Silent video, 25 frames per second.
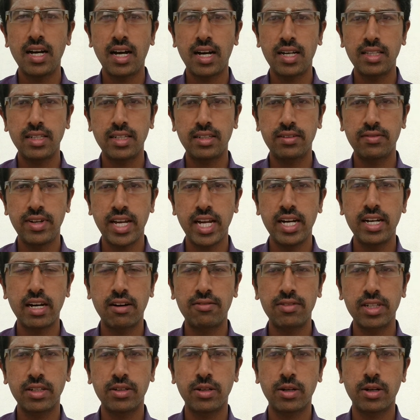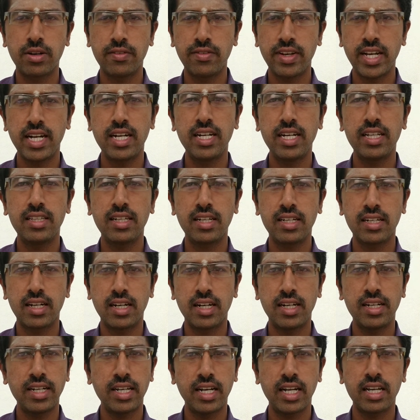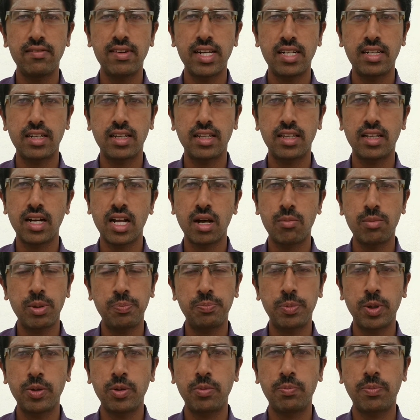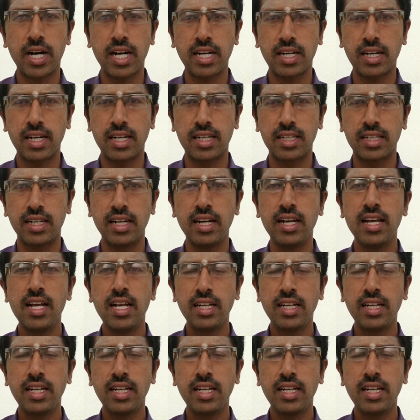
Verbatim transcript: அதுக்கு வே அவங்களோட வேண்டுதல்களை நிறைவேற்றதை நாம் இப்பவும் பார்க்கலாங்க